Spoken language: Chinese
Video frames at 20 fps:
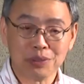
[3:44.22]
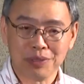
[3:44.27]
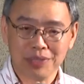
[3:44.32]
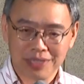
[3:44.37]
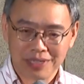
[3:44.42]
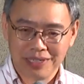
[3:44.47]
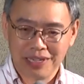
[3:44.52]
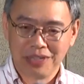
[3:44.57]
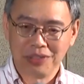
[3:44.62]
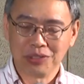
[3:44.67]
几
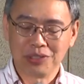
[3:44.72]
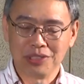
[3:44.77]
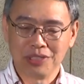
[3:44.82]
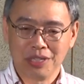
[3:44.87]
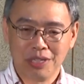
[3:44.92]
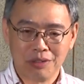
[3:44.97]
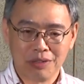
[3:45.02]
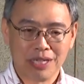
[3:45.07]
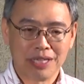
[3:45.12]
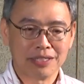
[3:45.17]
位老师
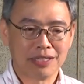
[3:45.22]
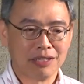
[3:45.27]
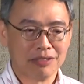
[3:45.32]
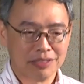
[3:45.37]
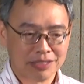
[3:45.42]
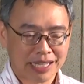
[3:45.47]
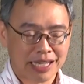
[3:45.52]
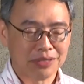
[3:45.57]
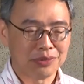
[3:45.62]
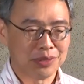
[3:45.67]
后来到
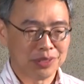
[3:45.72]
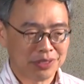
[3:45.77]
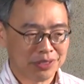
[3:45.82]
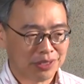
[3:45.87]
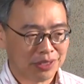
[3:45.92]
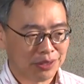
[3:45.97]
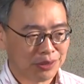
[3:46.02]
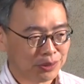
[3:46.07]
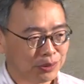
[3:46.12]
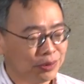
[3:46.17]
了大学
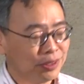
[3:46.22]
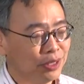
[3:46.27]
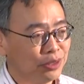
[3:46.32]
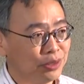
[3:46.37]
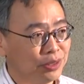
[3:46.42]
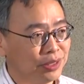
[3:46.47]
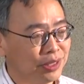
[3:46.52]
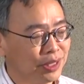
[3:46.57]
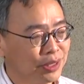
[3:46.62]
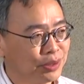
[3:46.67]
去教书。
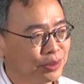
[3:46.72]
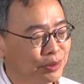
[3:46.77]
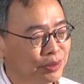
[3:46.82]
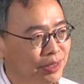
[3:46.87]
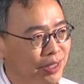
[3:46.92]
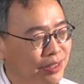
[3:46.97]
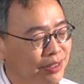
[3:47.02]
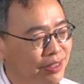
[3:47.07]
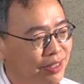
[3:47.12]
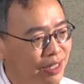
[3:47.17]
去教书，
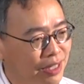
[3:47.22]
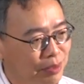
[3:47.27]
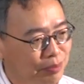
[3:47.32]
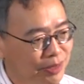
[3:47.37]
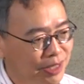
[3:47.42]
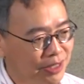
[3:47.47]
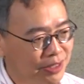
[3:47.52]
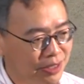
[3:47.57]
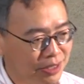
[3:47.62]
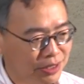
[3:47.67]
但是当他
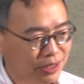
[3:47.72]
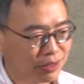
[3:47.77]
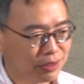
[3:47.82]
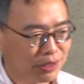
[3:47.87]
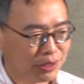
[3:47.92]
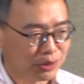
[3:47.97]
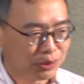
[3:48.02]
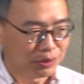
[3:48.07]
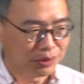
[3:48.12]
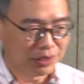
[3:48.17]
们在写教
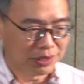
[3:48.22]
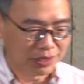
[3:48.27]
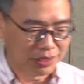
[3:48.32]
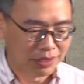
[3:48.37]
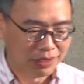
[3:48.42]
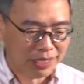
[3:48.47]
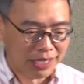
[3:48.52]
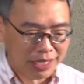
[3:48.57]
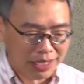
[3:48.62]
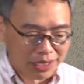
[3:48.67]
科书的时
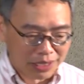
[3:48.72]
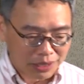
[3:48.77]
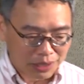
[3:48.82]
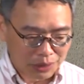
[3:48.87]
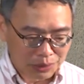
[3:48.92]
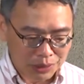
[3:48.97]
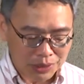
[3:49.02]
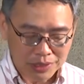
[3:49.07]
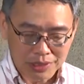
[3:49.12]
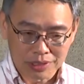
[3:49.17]
候，
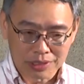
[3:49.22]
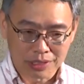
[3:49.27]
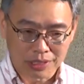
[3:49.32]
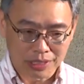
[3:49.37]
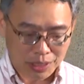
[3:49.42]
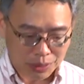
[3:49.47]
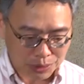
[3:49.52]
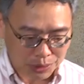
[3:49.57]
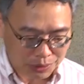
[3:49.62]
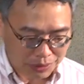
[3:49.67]
都是
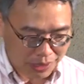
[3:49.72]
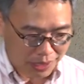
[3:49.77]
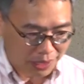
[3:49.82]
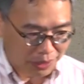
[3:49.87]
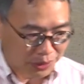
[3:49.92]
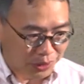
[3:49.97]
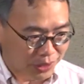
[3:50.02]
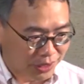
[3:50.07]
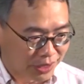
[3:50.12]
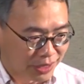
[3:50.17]
高中的
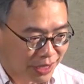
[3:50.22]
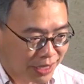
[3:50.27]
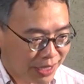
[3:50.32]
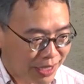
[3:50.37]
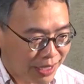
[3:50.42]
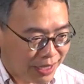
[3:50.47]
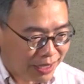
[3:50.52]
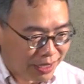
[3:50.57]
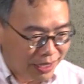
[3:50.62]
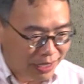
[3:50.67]
老师。
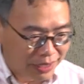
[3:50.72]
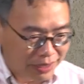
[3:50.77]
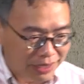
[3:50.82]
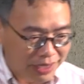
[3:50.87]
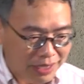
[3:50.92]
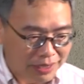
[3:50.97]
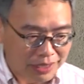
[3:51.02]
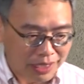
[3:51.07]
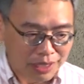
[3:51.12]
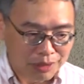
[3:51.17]
呃，
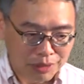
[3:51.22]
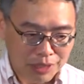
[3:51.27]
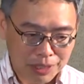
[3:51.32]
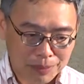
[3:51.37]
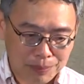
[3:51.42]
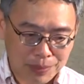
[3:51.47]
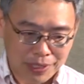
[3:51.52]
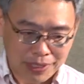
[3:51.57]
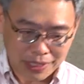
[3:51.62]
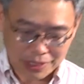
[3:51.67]
像这一
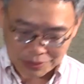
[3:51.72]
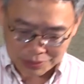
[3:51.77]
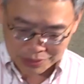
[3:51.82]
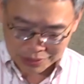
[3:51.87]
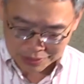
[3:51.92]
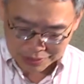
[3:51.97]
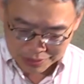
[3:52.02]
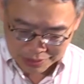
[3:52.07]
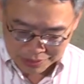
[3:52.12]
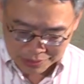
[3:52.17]
位彭老
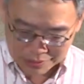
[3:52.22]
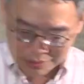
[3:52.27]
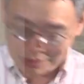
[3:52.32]
师呢，